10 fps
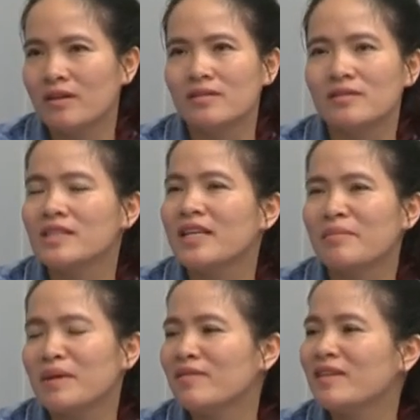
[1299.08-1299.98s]
ờ, đương
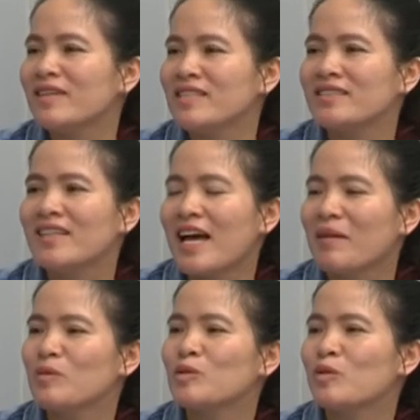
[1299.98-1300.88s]
nhiên mình vẫn phải giữ lại
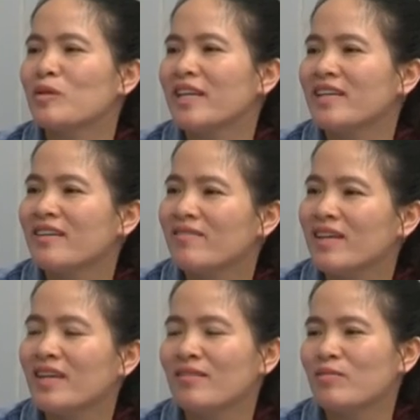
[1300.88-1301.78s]
một số cái nhân
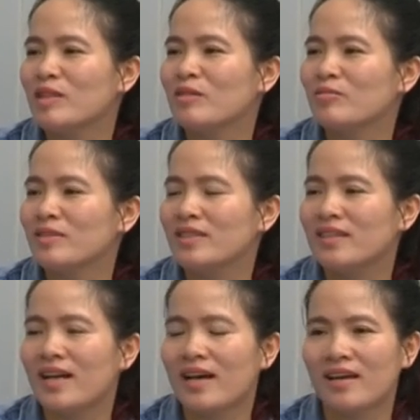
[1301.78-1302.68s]
viên ví dụ như
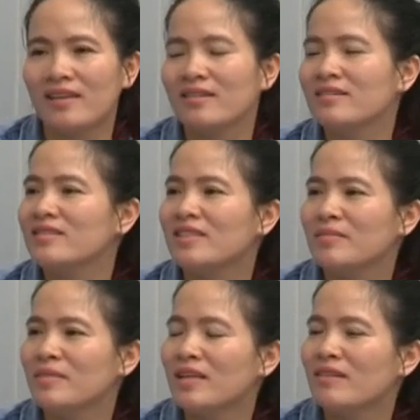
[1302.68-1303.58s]
là những người
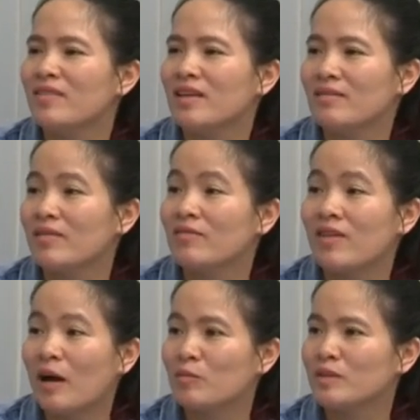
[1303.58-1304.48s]
nhân viên văn
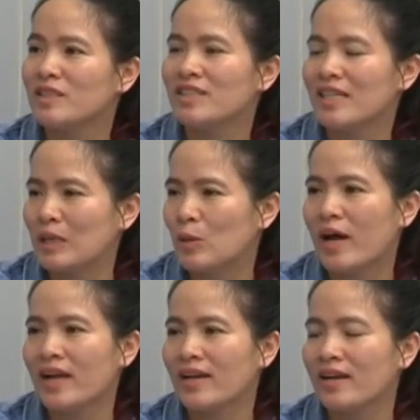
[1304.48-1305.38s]
phòng những người kế
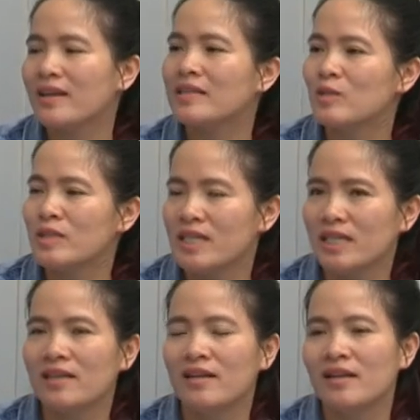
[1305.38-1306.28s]
toán này là để duy
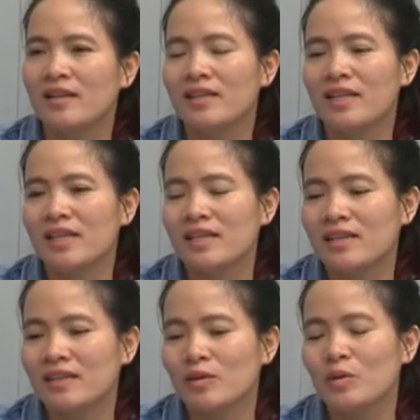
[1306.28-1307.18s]
trì thì
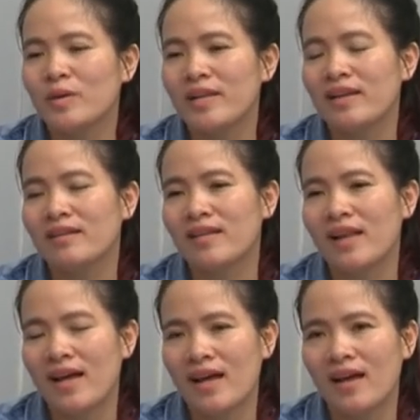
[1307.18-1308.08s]
tôi quyết định
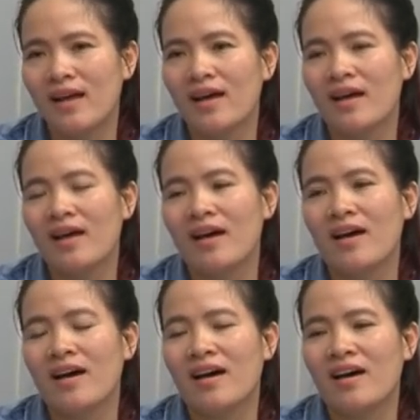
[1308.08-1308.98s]
là à,